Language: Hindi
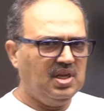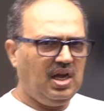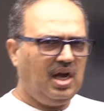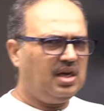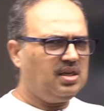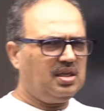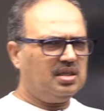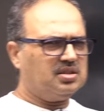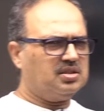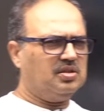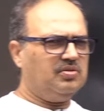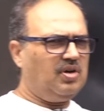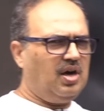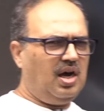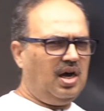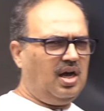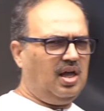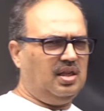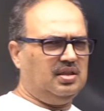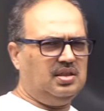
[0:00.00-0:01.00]
अगला
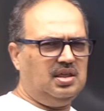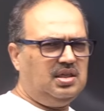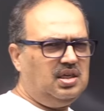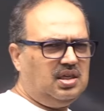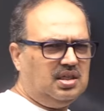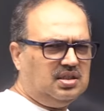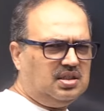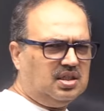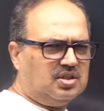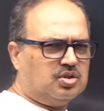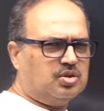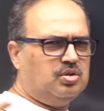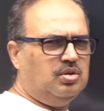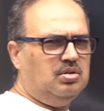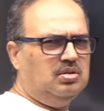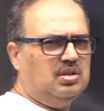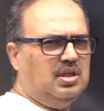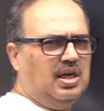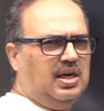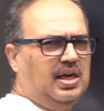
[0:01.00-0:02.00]
सवाल देखिए कितना
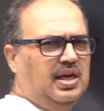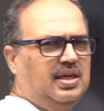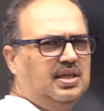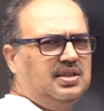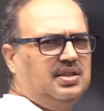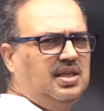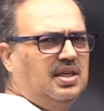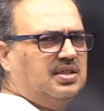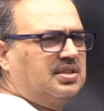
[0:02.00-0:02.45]
सुंदर है कितना